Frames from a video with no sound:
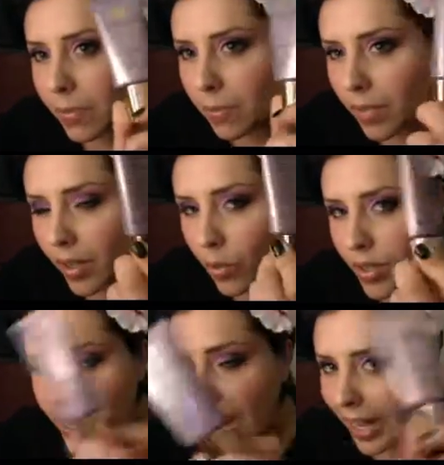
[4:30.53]
eh,
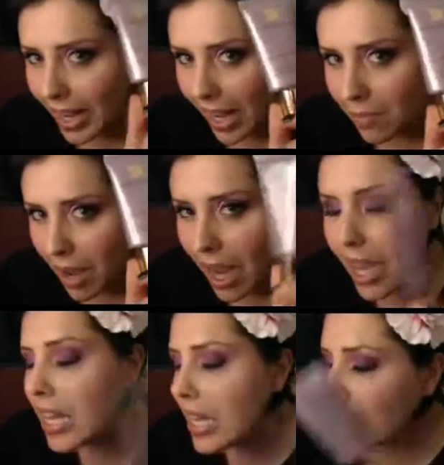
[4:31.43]
questa è la crema
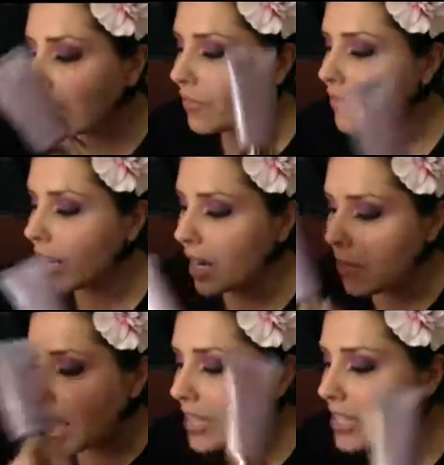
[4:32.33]
che viene
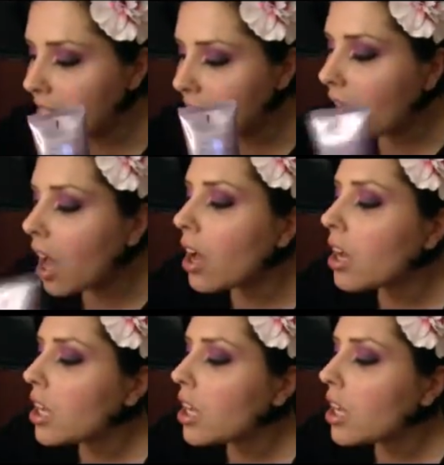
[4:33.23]
messa